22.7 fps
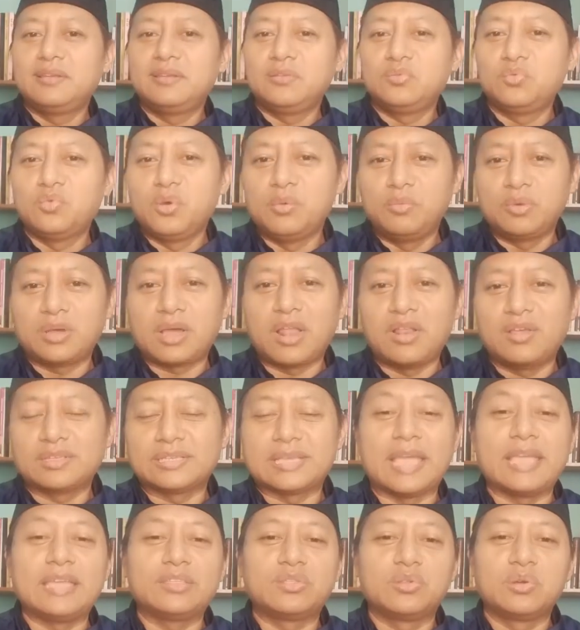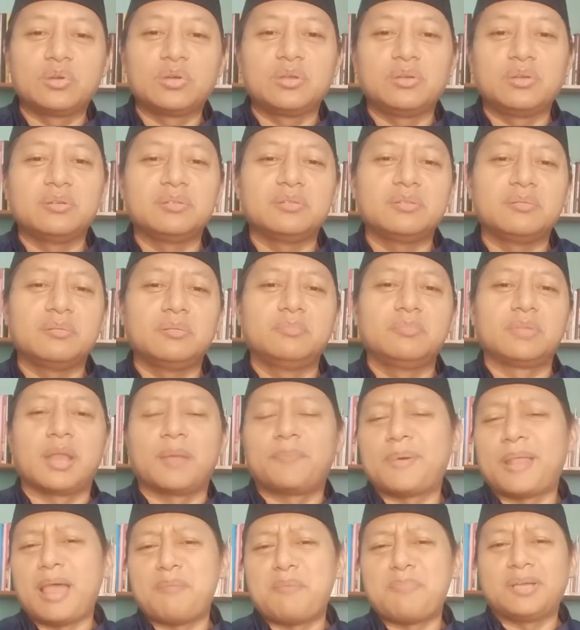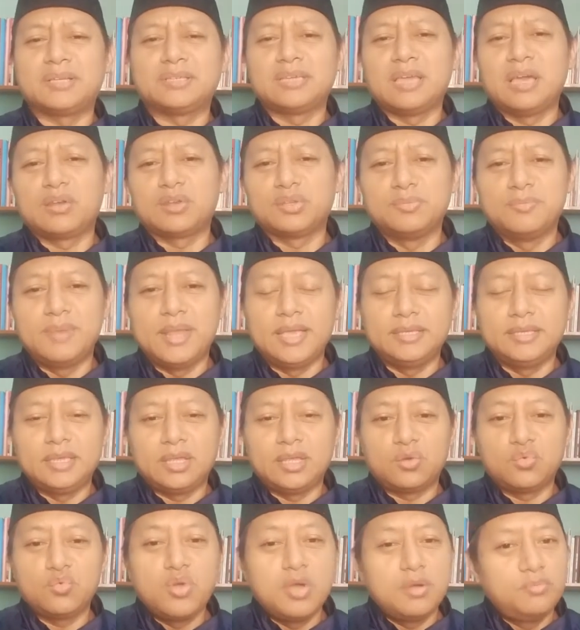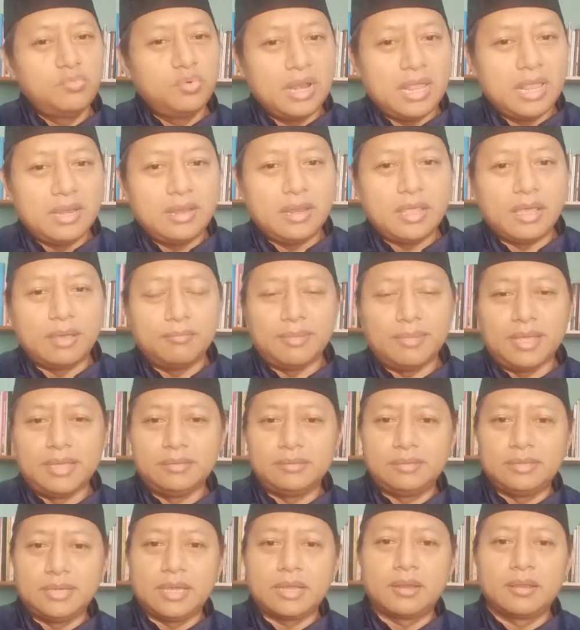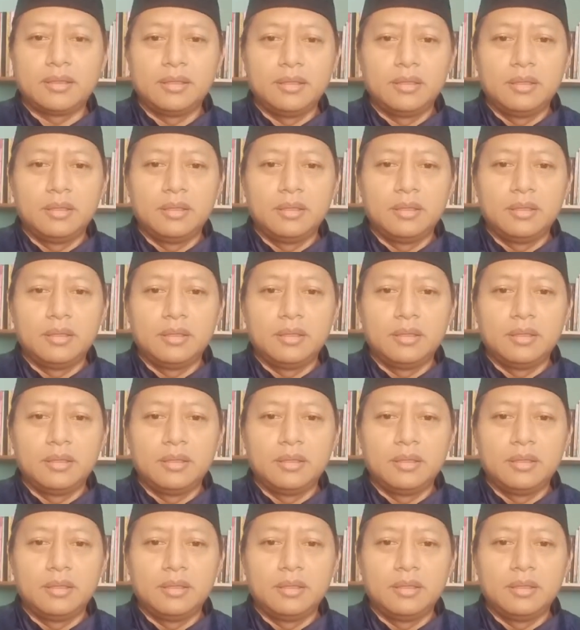dua, kalau saya hitung berapa lama sih harus belajar? Dua bulan lah belajar.